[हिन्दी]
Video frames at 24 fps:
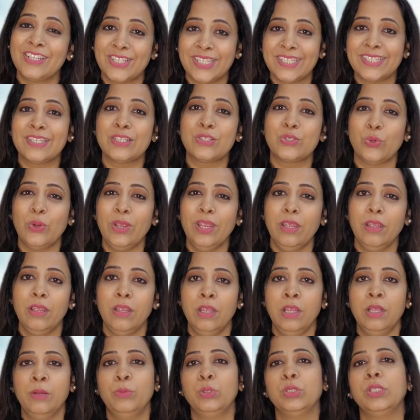अच्छे से सोए
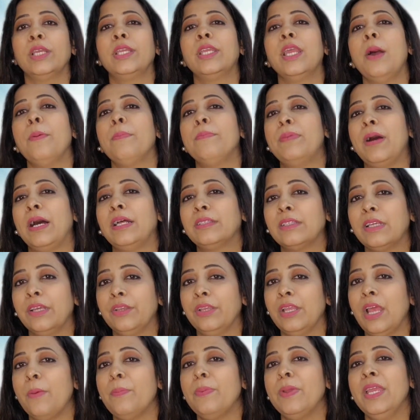तो क्या आप बात
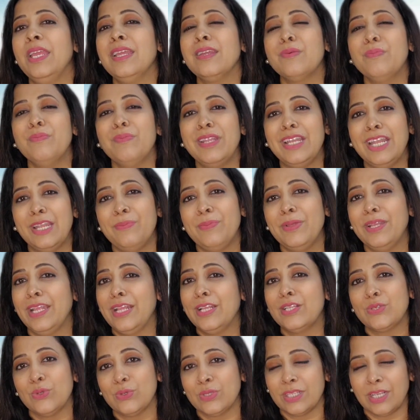करें आप एक मिनट भी
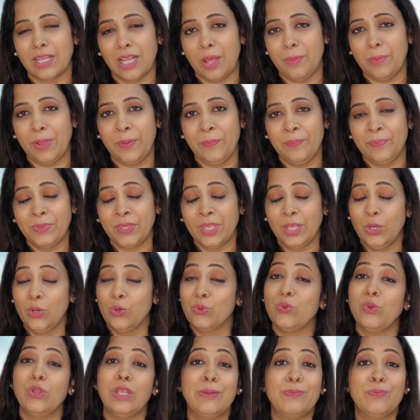नहीं सो सका मैं
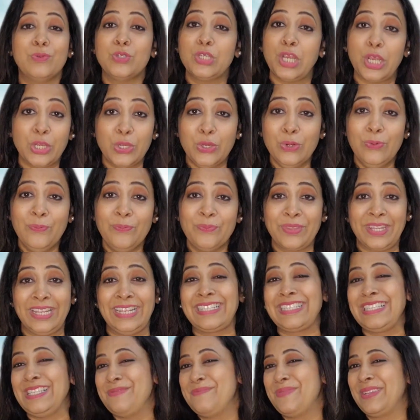उन्होंने पूछा क्यों
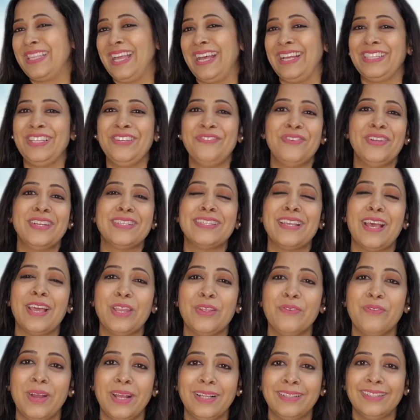इसने बता दी फिर
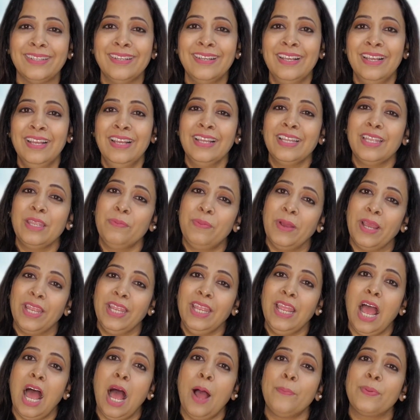सारी बात कि
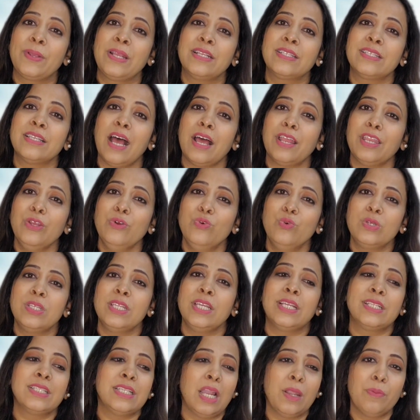भाई आपके सारे ऊँट
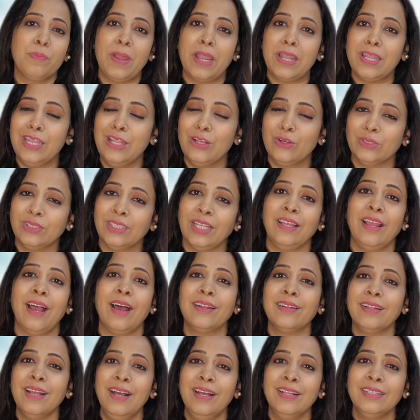एक साथ बैठने को
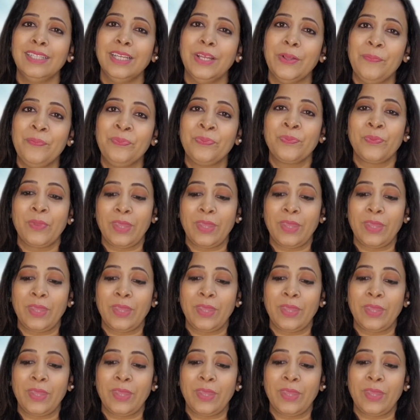तैयार कहाँ थे